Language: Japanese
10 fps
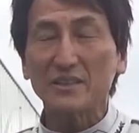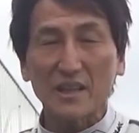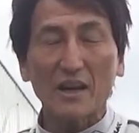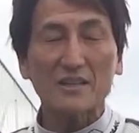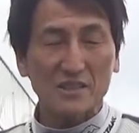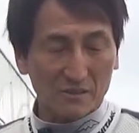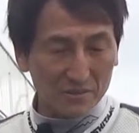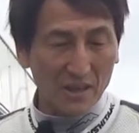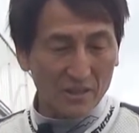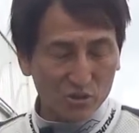出られちゃう
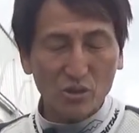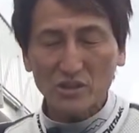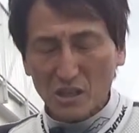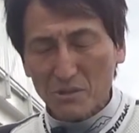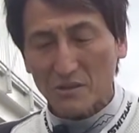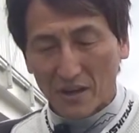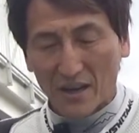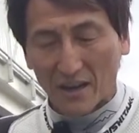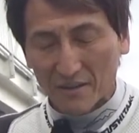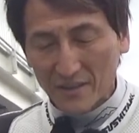んでそういった意味で
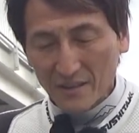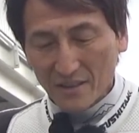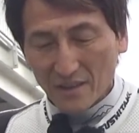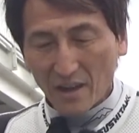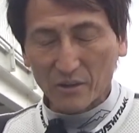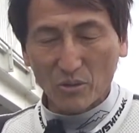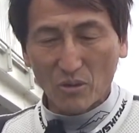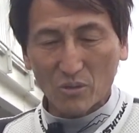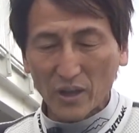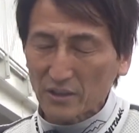はあ
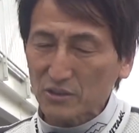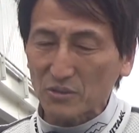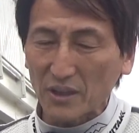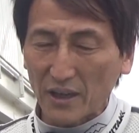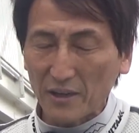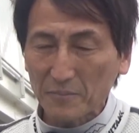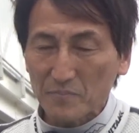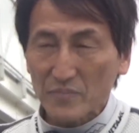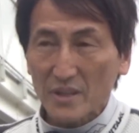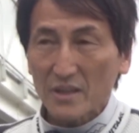の何ていうのかな
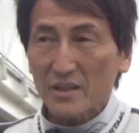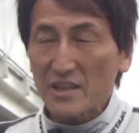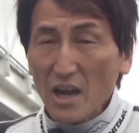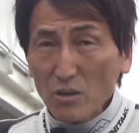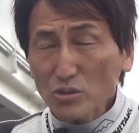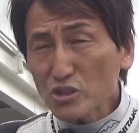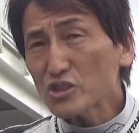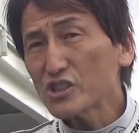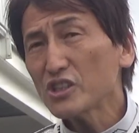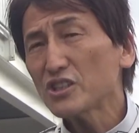
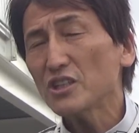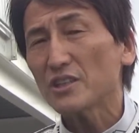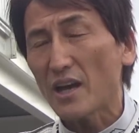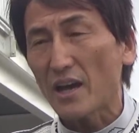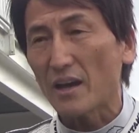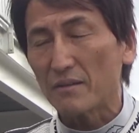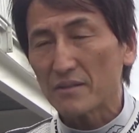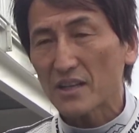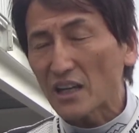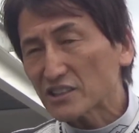250cc で
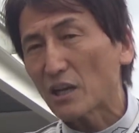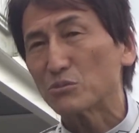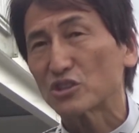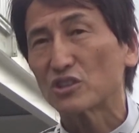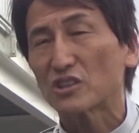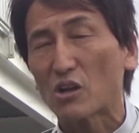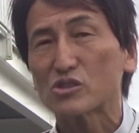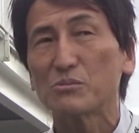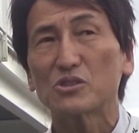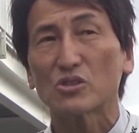カスタムする
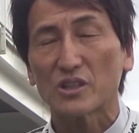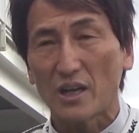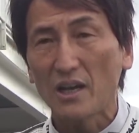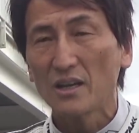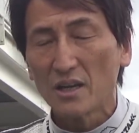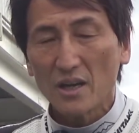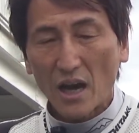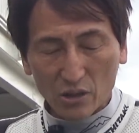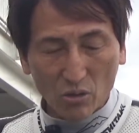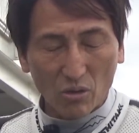楽しみとしてね
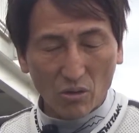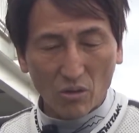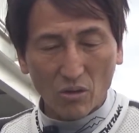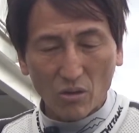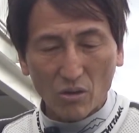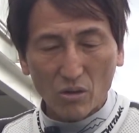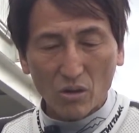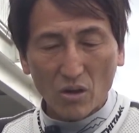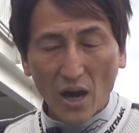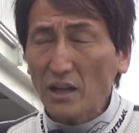あの
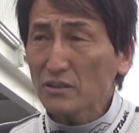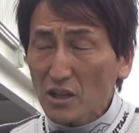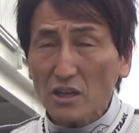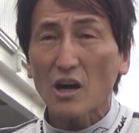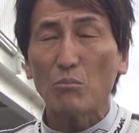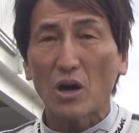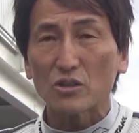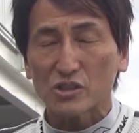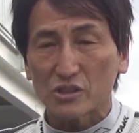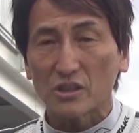安定感も
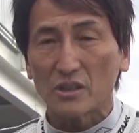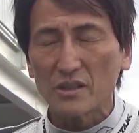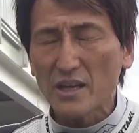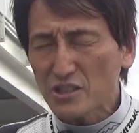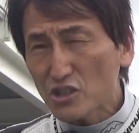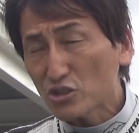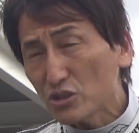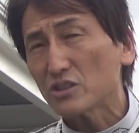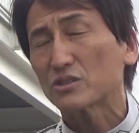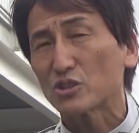あるし
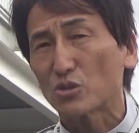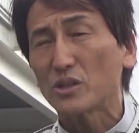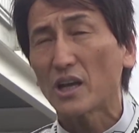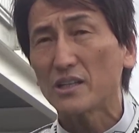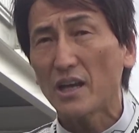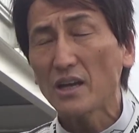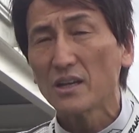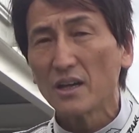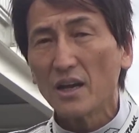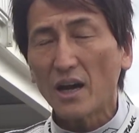エンジンチューニングってそれなりにね
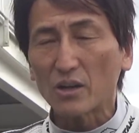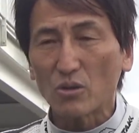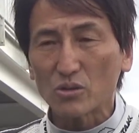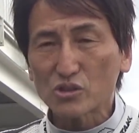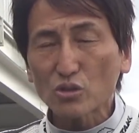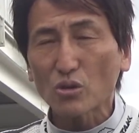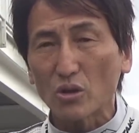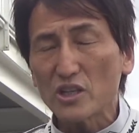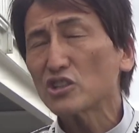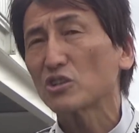あのちょっ
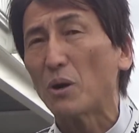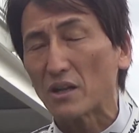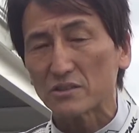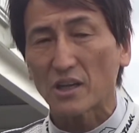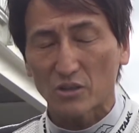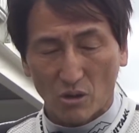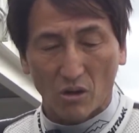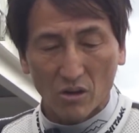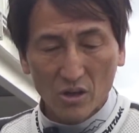とリスクもあるんだけど、